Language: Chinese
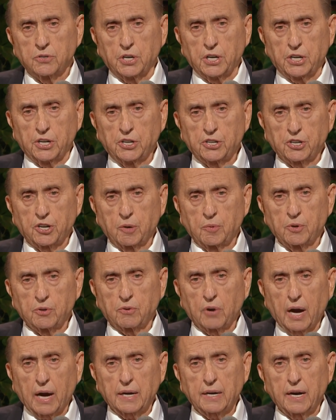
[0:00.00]
我
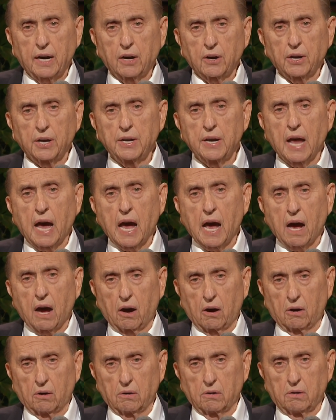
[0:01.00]
恳请各位，
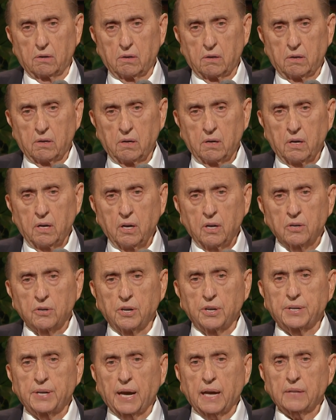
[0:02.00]
此时此刻
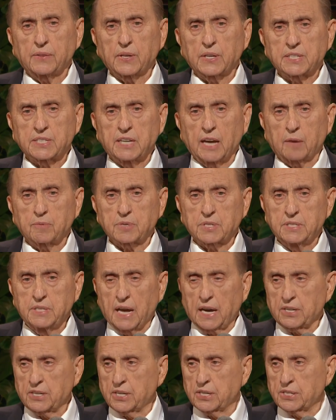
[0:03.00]
就要下定
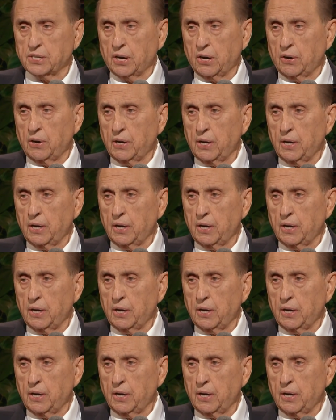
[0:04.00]
决心，